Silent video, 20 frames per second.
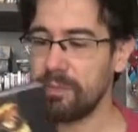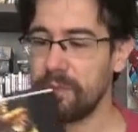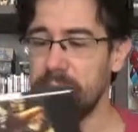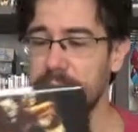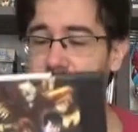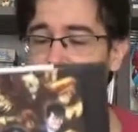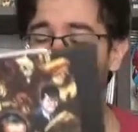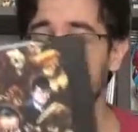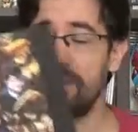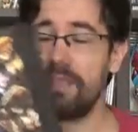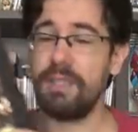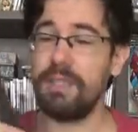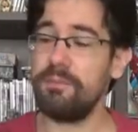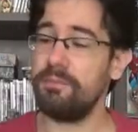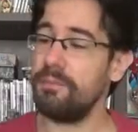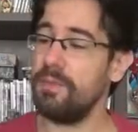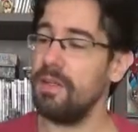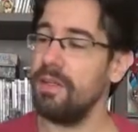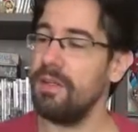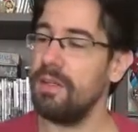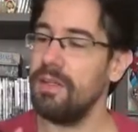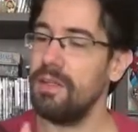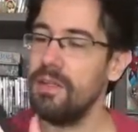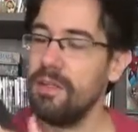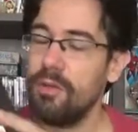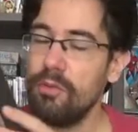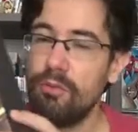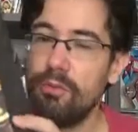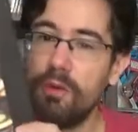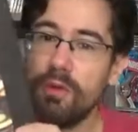Mas esse aqui
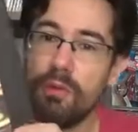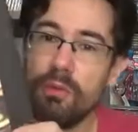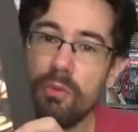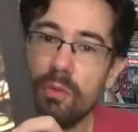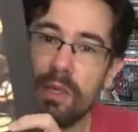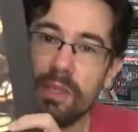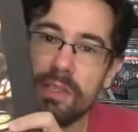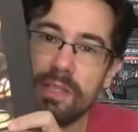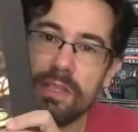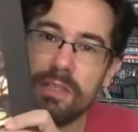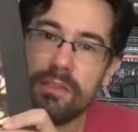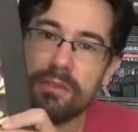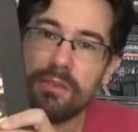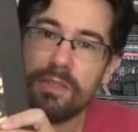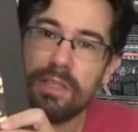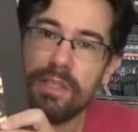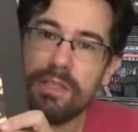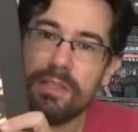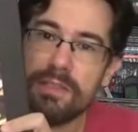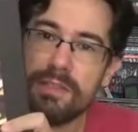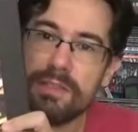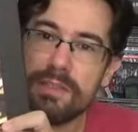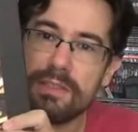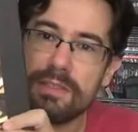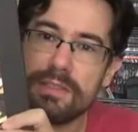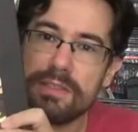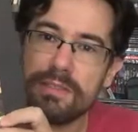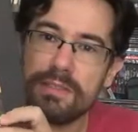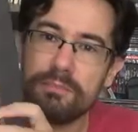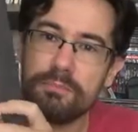foi um quadrinho que
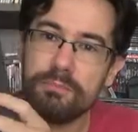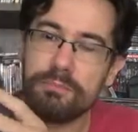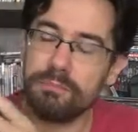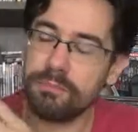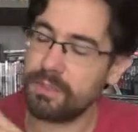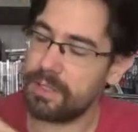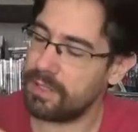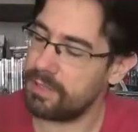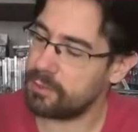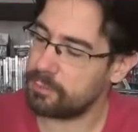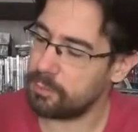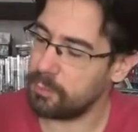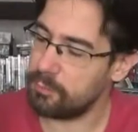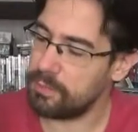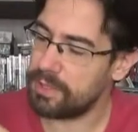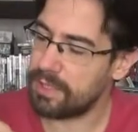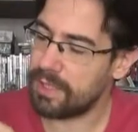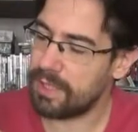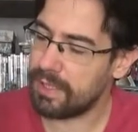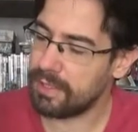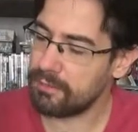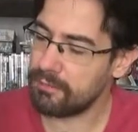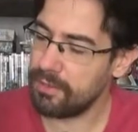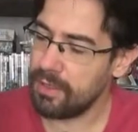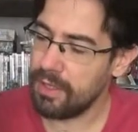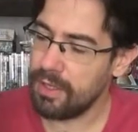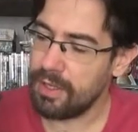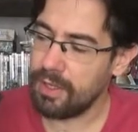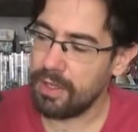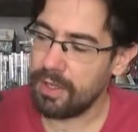eles, que eles publicaram.
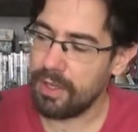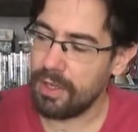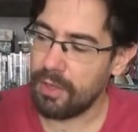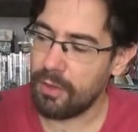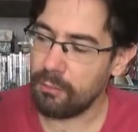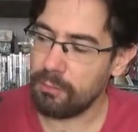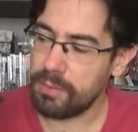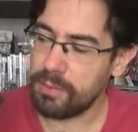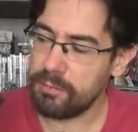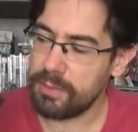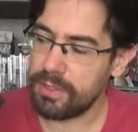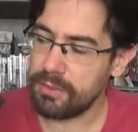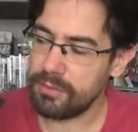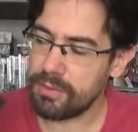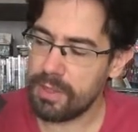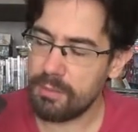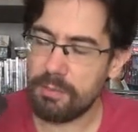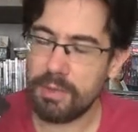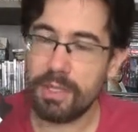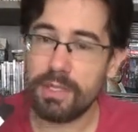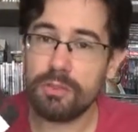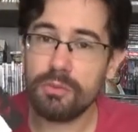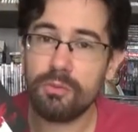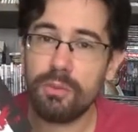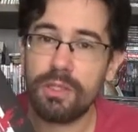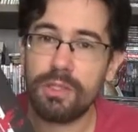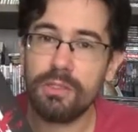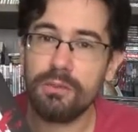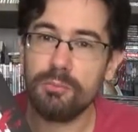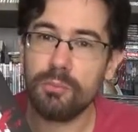É o primeiro trabalho
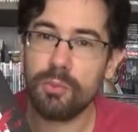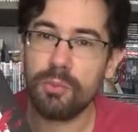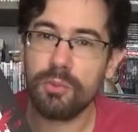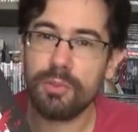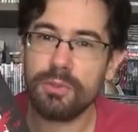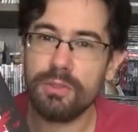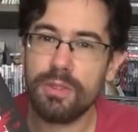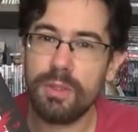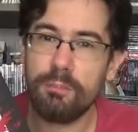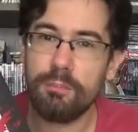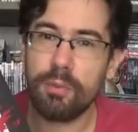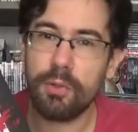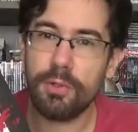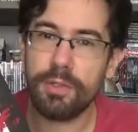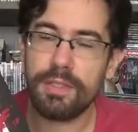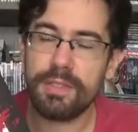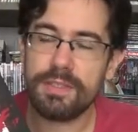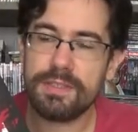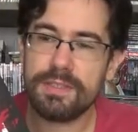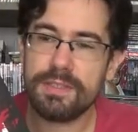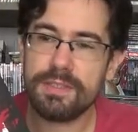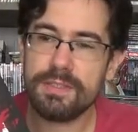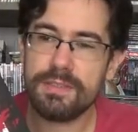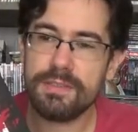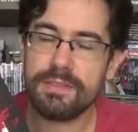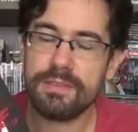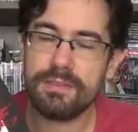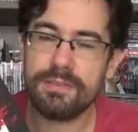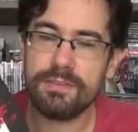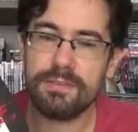do Alan Moore depois